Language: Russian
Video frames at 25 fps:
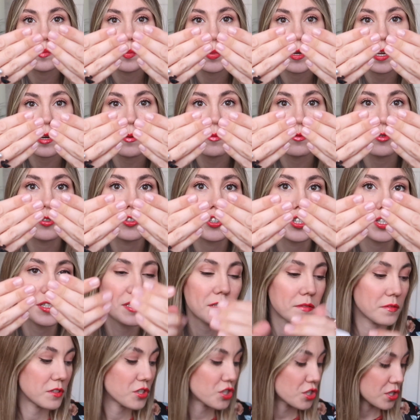Прям вот
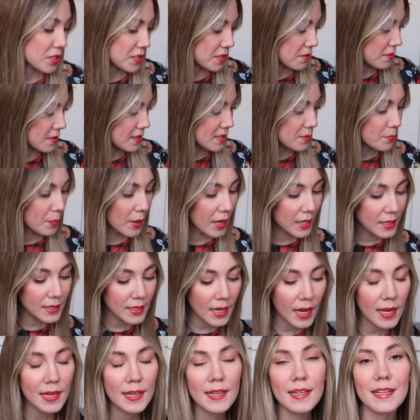женственность-женственность.
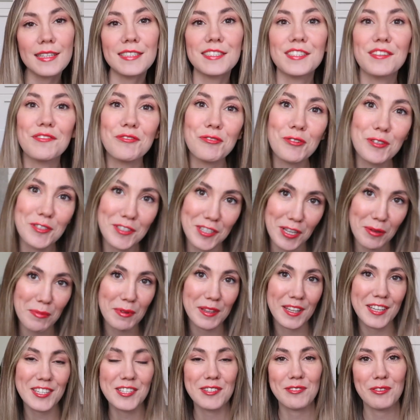Погнали к основной
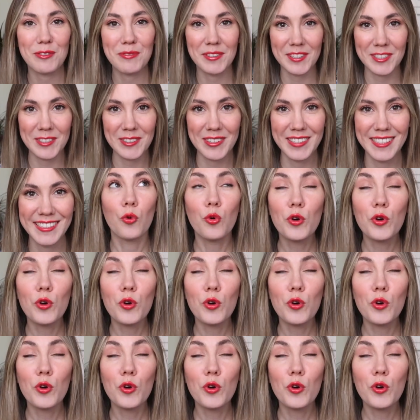теме нашего видео.